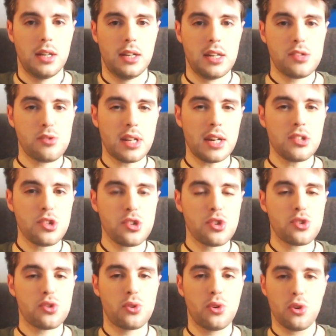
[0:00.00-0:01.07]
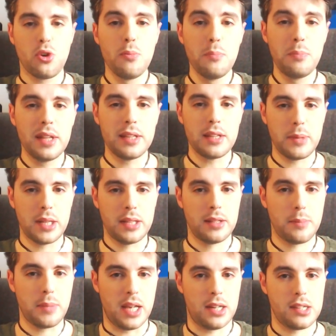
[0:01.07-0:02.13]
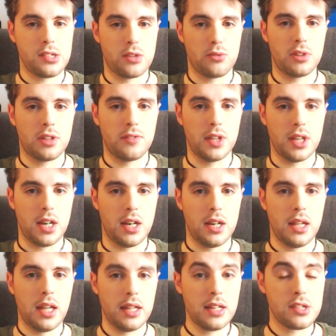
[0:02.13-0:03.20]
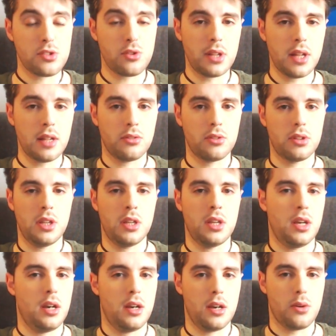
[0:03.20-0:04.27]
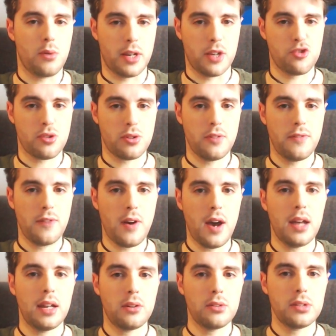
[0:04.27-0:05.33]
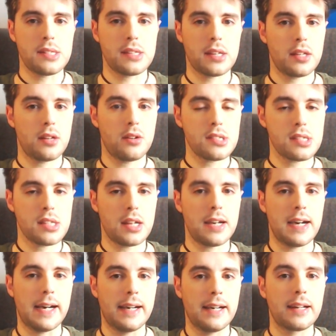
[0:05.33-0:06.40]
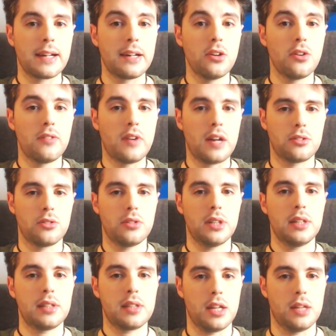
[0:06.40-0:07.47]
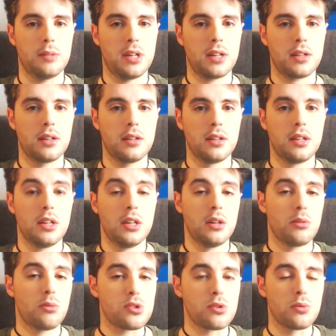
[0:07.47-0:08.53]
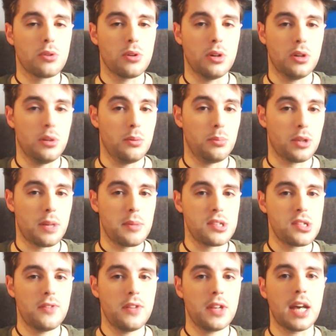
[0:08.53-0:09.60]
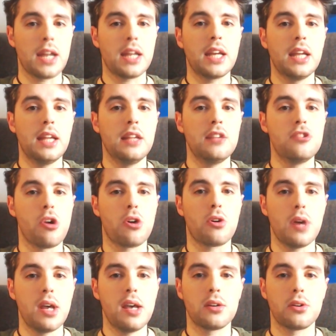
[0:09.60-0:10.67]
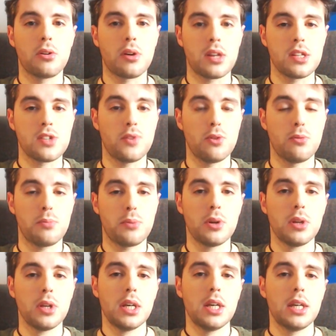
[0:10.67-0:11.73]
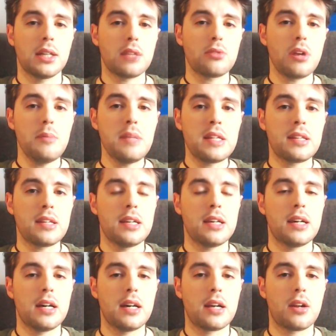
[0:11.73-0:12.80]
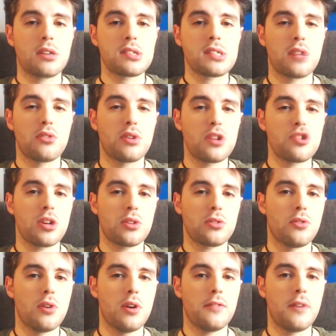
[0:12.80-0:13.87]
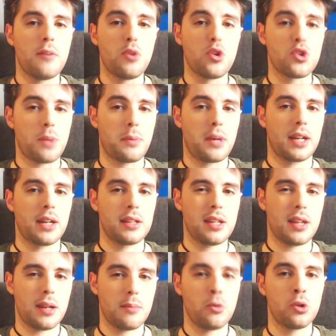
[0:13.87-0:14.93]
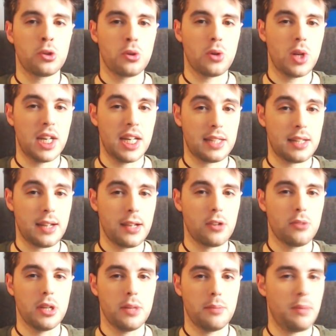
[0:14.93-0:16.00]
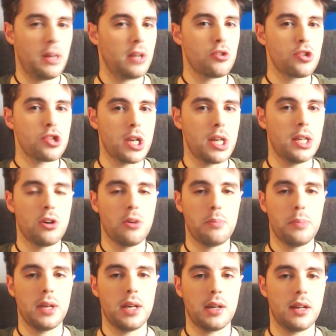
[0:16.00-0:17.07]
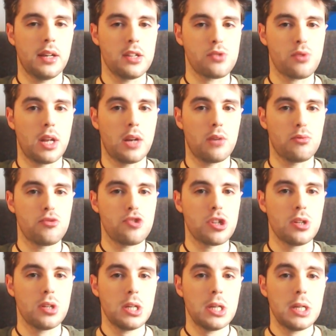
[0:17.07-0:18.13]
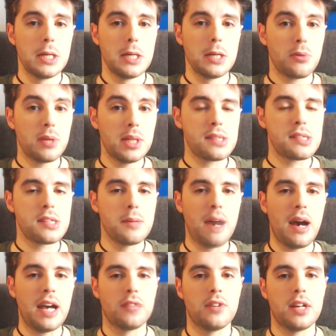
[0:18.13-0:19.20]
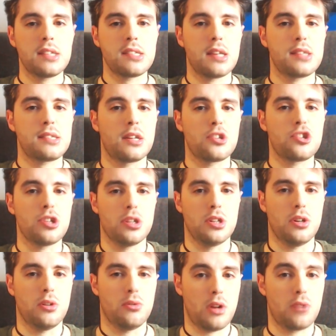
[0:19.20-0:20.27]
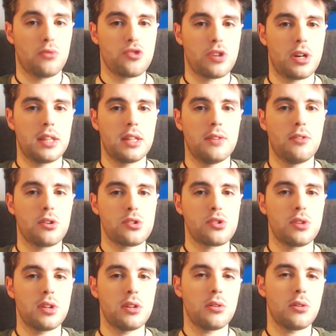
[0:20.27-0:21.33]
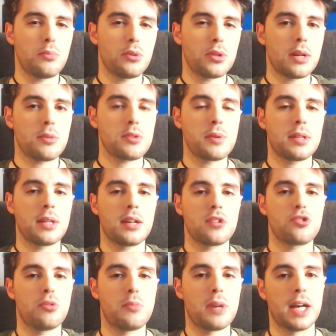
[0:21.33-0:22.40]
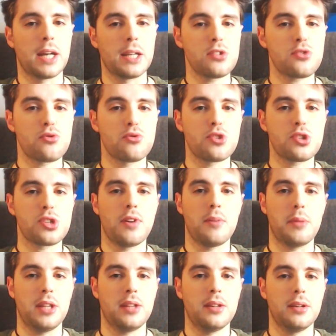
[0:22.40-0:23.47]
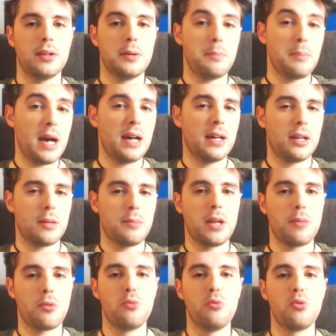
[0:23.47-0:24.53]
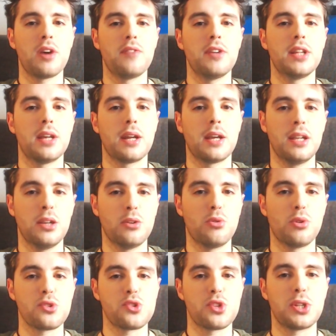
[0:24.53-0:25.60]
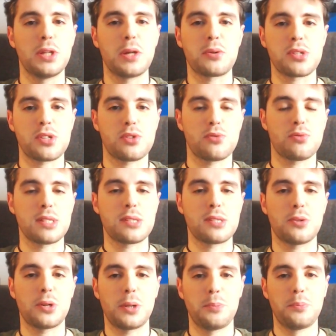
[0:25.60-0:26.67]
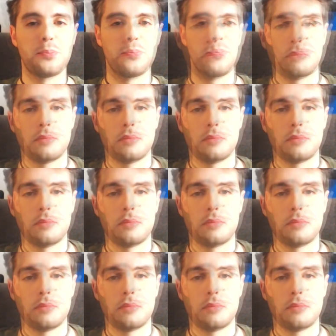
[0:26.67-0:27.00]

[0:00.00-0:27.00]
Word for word: Le sue tracce si sono completamente perse, tuttavia, ed è soltanto di eh, qualche giorno fa la notizia che Rockstar ha rinnovato il trademark. Questo eh, potrebbe significare che il gioco è ancora in sviluppo. Naturalmente eh, Rockstar non è certo eh, famosa per gradire molto le tre come palcoscenico per i suoi annunci. Quindi se mai dovesse esserci un annuncio relativo a questo titolo potremmo aspettarcelo magari successivamente, ma rimaniamo comunque a vedere incuriositi da questa situazione